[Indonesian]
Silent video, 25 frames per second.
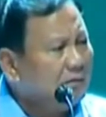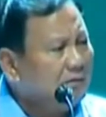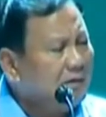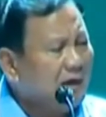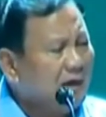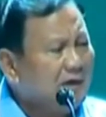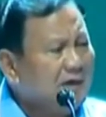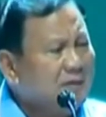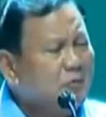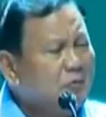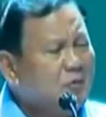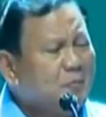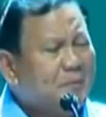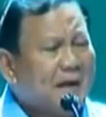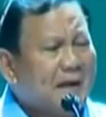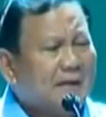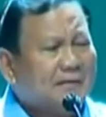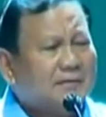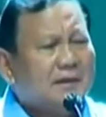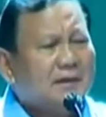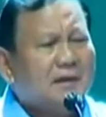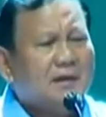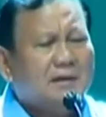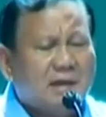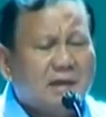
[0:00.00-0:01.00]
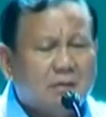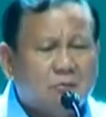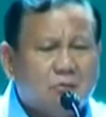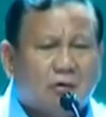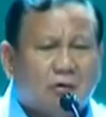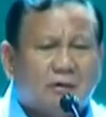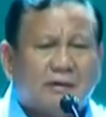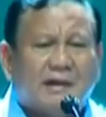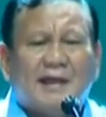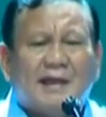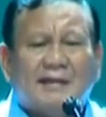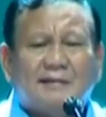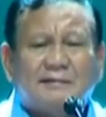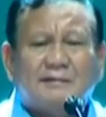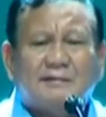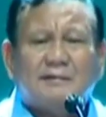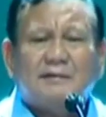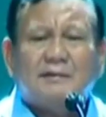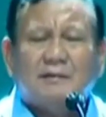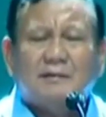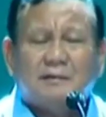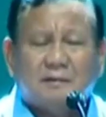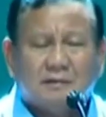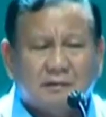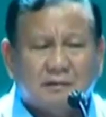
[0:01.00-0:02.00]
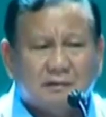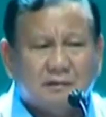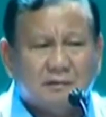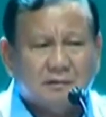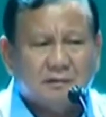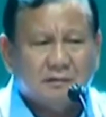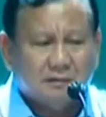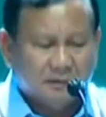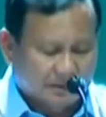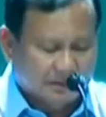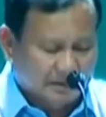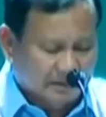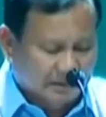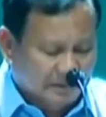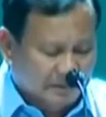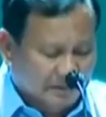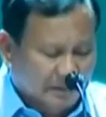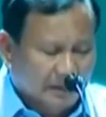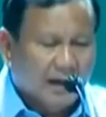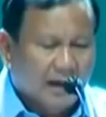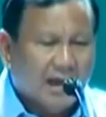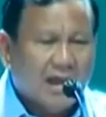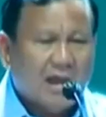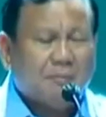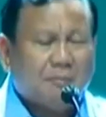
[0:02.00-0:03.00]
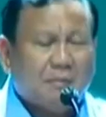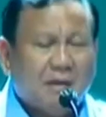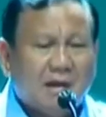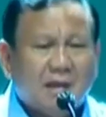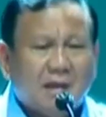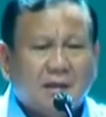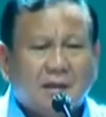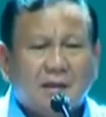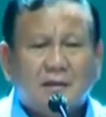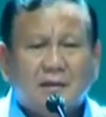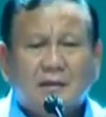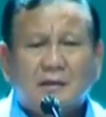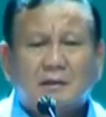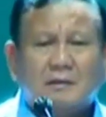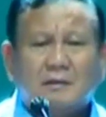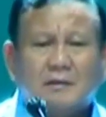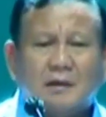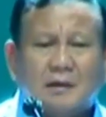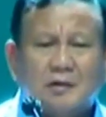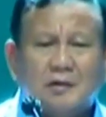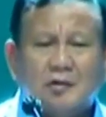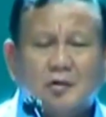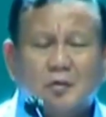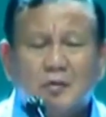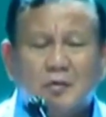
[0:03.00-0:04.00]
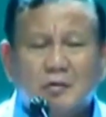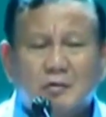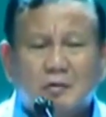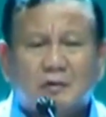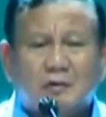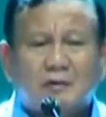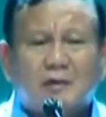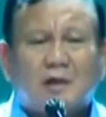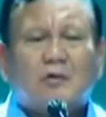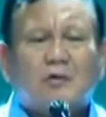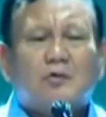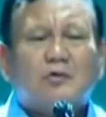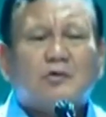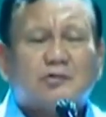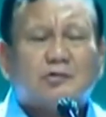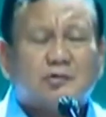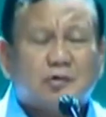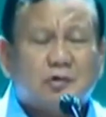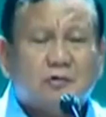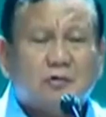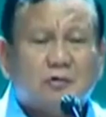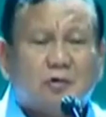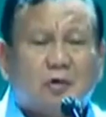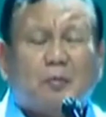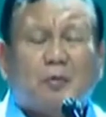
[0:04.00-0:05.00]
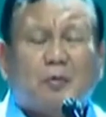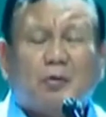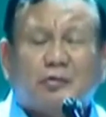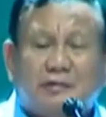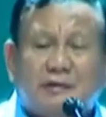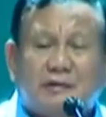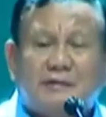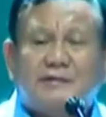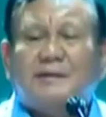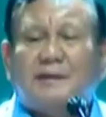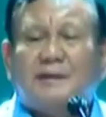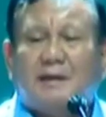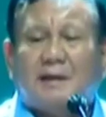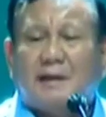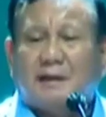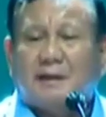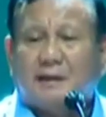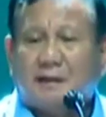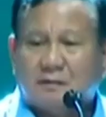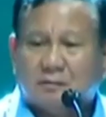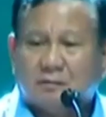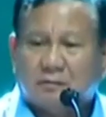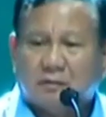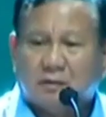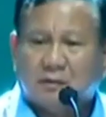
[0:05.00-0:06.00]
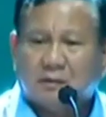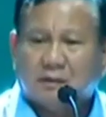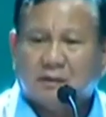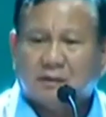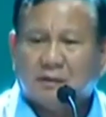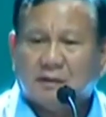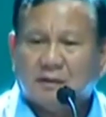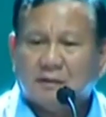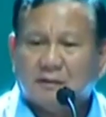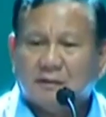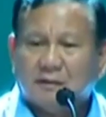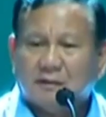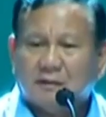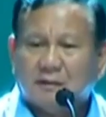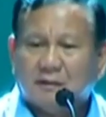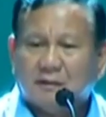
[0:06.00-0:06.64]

jadi bupati demokrasi apalagi jadi gubernur yang usung oposisi lagi saudara-saudara